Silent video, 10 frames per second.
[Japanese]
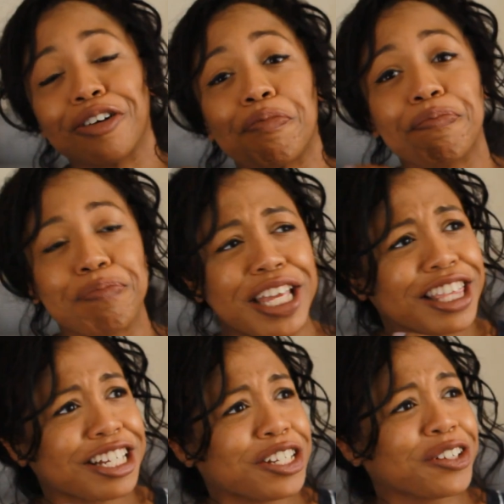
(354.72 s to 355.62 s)
と
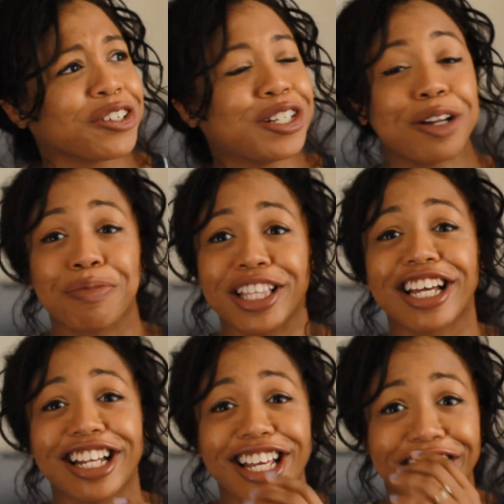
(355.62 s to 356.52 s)
ピン出しようとしてるみ
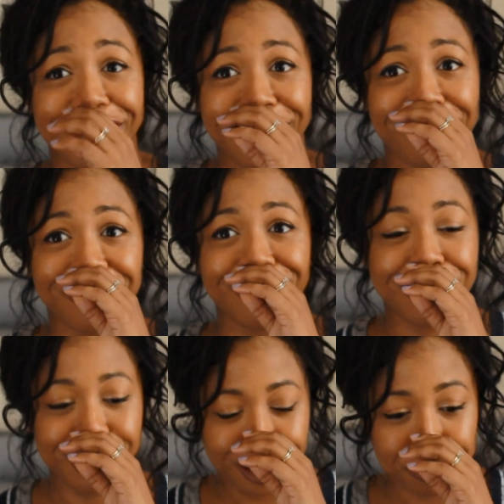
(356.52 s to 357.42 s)
たいに、あの、
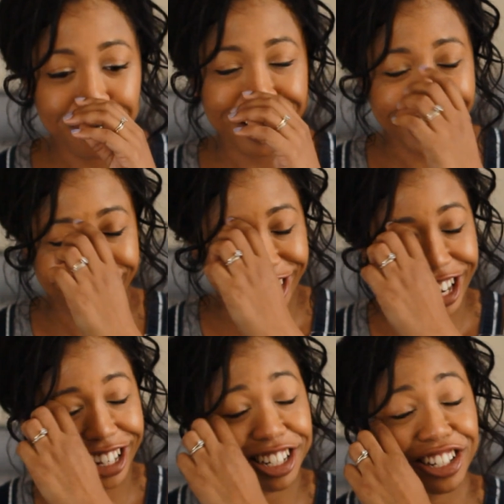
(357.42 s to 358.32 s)
自分で勝
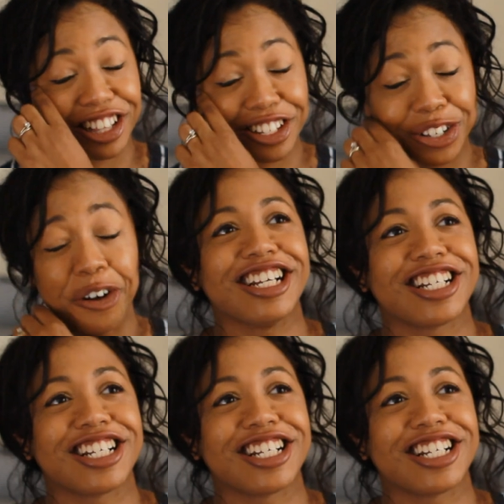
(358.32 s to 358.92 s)
手に出したんですよ。